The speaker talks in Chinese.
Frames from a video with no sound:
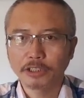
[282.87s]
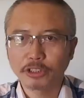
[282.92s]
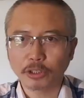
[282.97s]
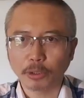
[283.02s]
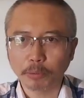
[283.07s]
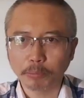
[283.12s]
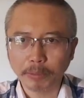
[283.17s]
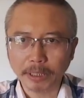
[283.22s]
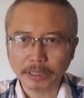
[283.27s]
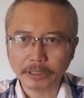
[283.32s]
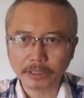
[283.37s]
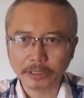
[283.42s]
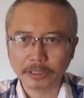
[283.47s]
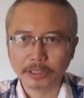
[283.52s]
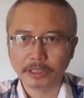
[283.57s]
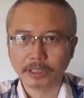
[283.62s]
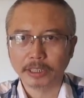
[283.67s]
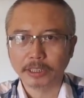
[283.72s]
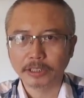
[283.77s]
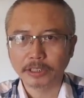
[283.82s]
消灭自
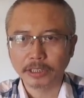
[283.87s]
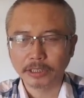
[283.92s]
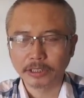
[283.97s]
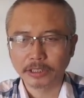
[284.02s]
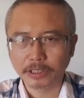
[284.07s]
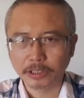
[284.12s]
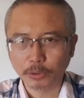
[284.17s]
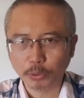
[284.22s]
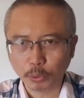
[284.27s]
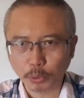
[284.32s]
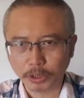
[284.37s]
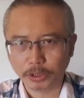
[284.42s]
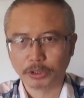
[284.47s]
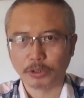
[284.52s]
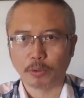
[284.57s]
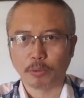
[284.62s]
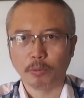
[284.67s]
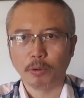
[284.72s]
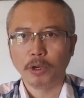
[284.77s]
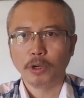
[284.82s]
己的政治对
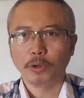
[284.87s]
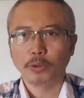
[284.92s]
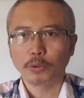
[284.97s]
手，